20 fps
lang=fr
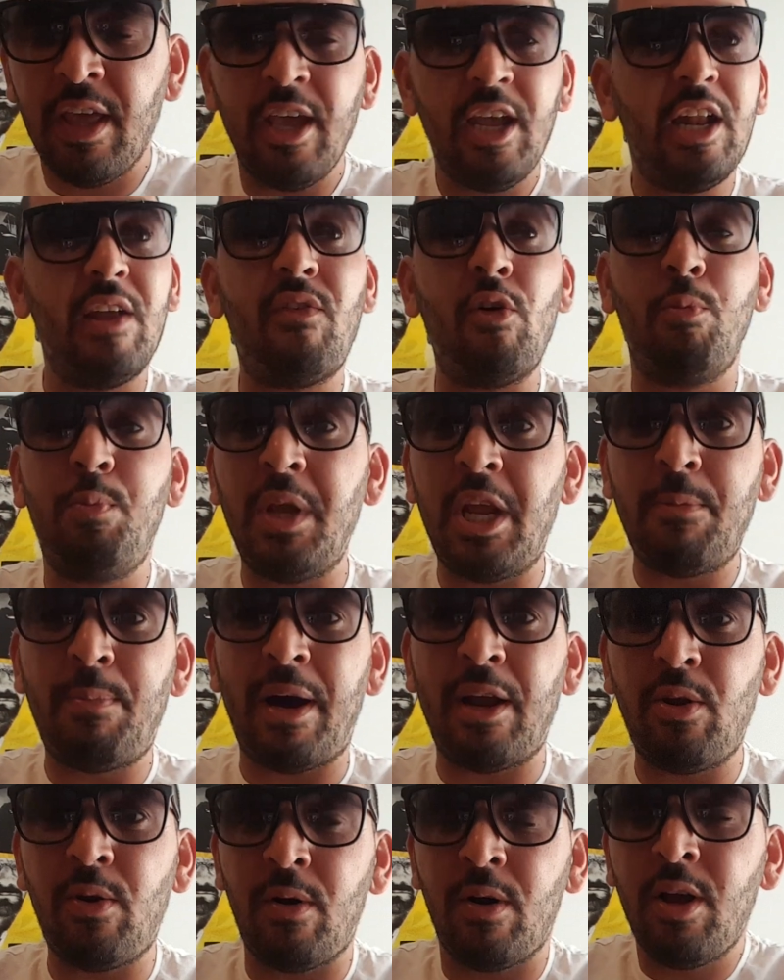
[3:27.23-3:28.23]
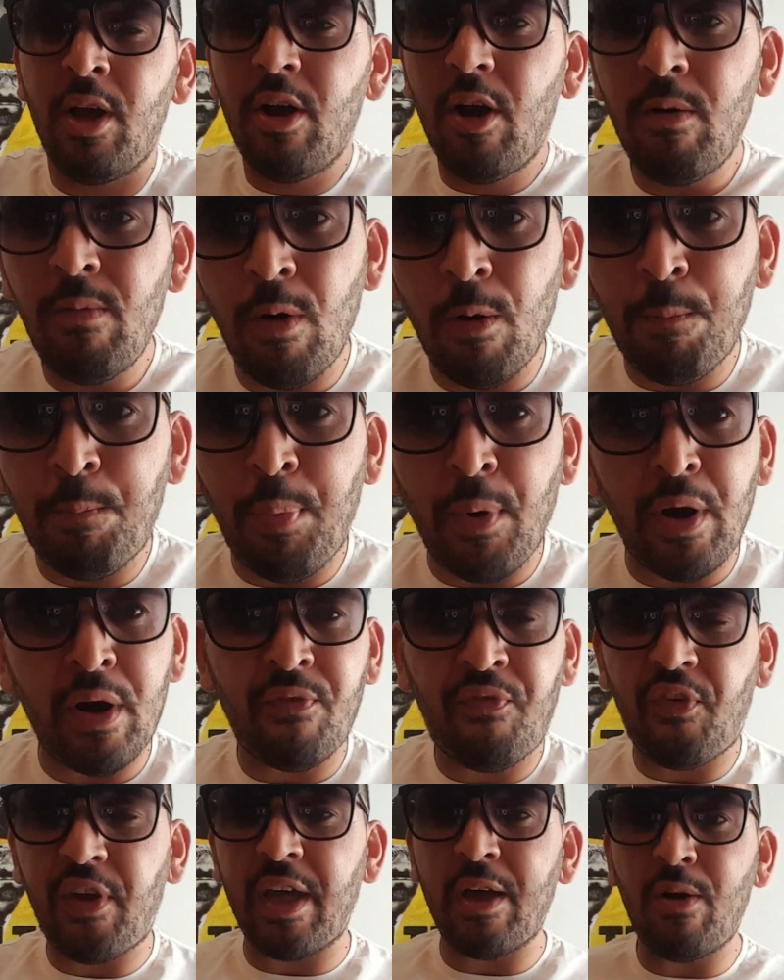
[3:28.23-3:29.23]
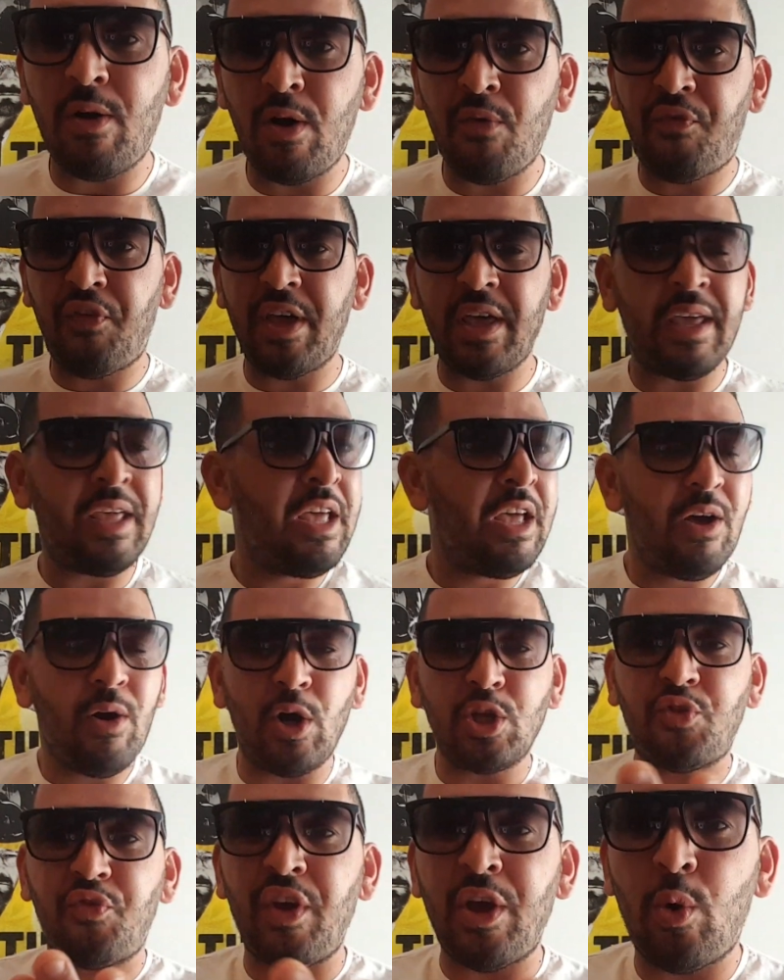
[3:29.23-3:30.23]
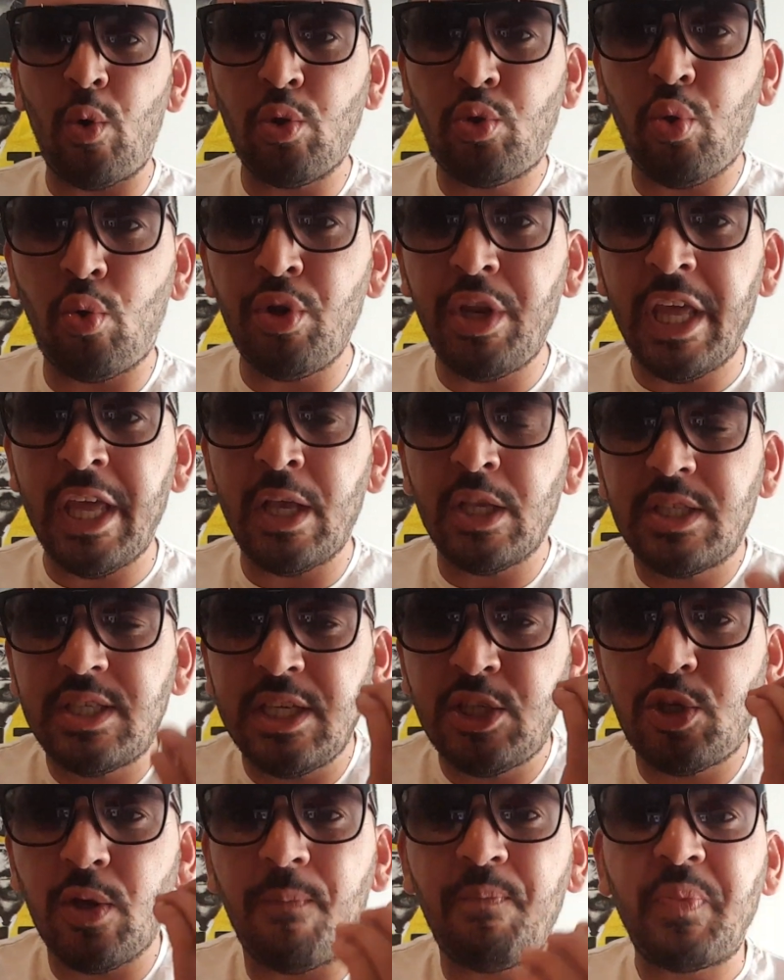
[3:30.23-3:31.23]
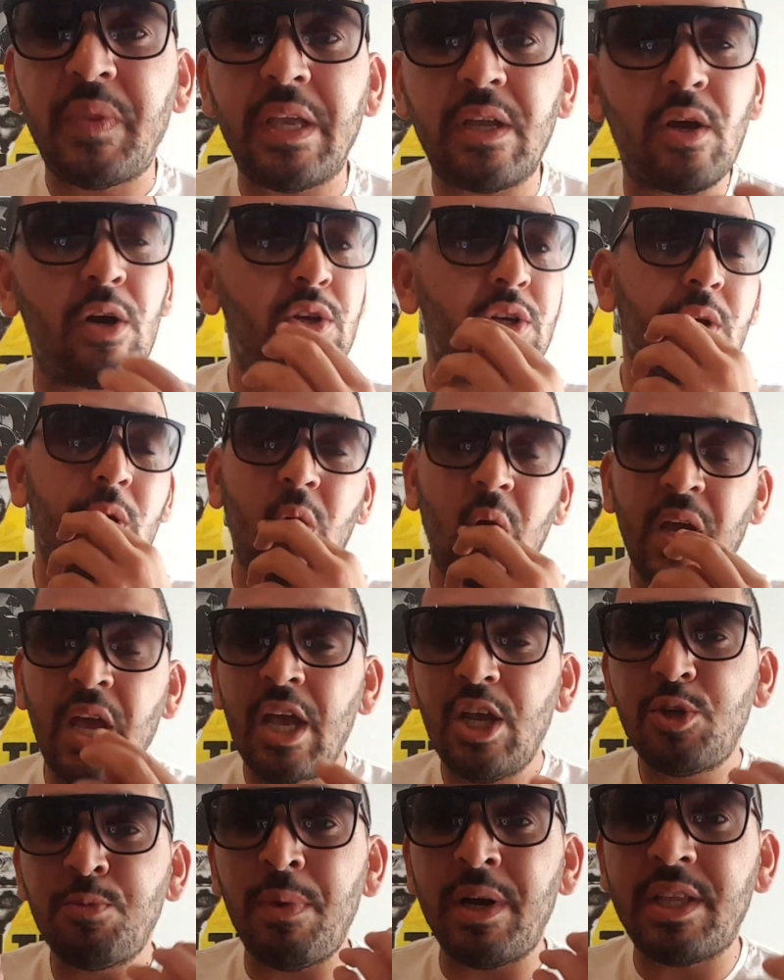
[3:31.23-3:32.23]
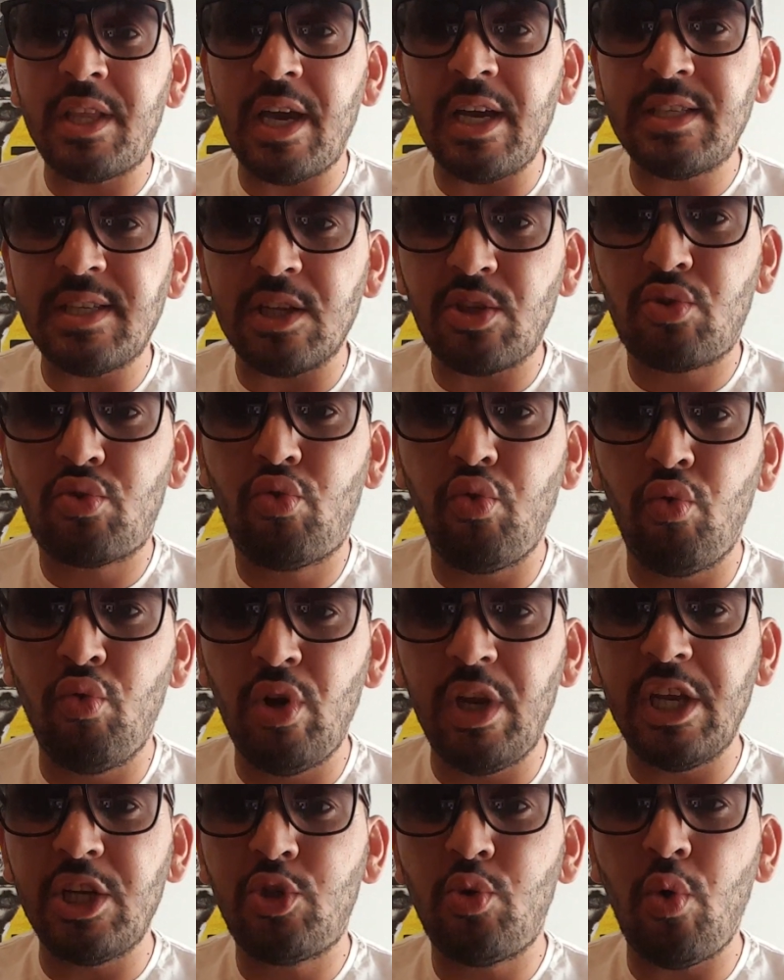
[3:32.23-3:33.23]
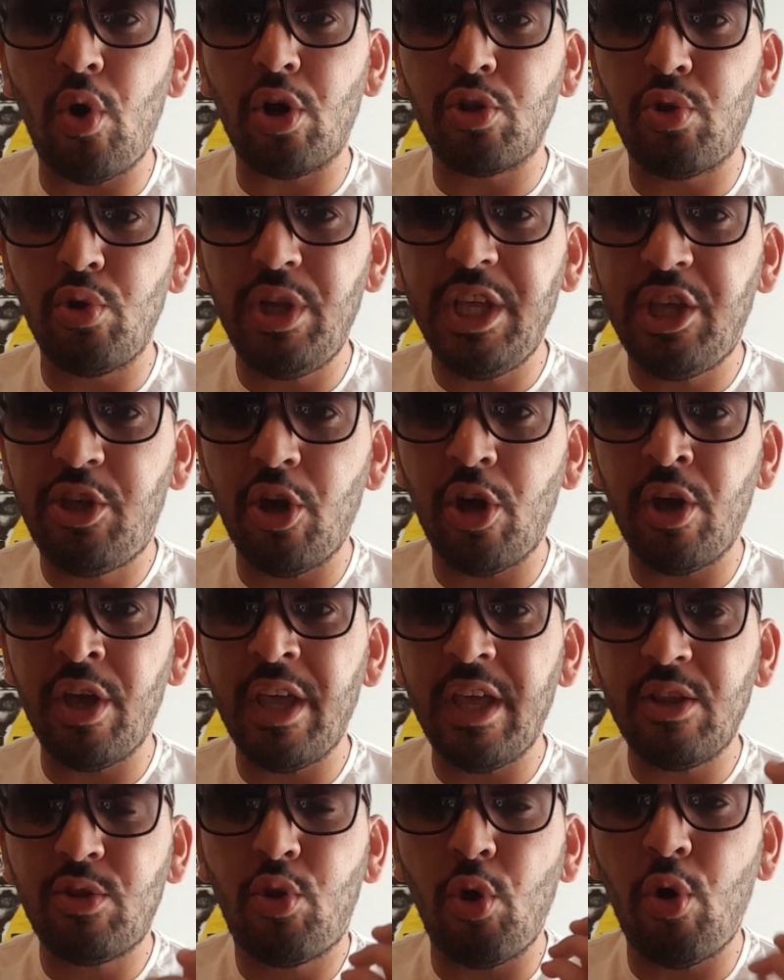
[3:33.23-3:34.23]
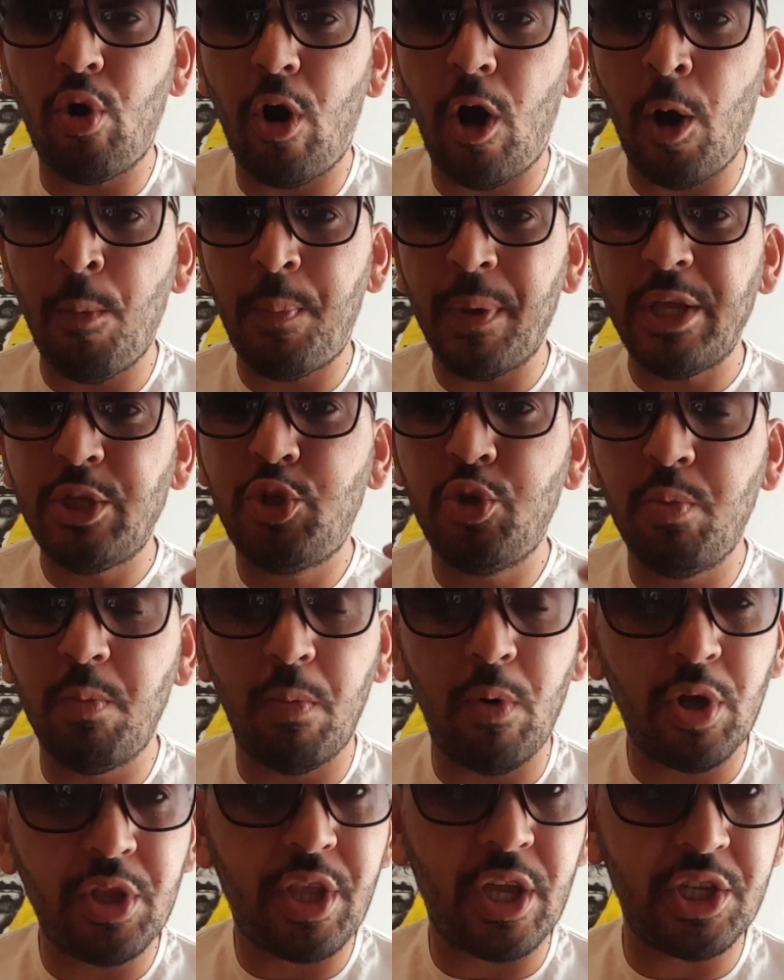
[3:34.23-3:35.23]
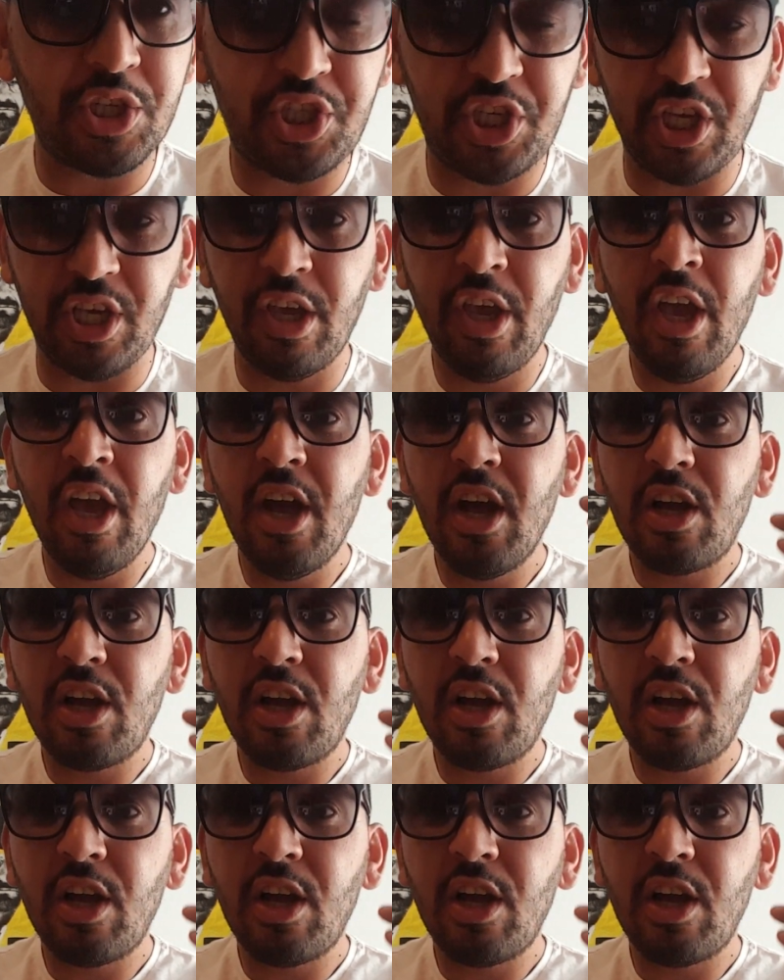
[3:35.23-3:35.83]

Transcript: Il avait oublié le ballon. Oh, mon pote, frère, oh, fais, oh, tu fais un retourné. Si quand, je m'adresse à tous les joueurs de Ligue 1, d'Europe et du monde entier.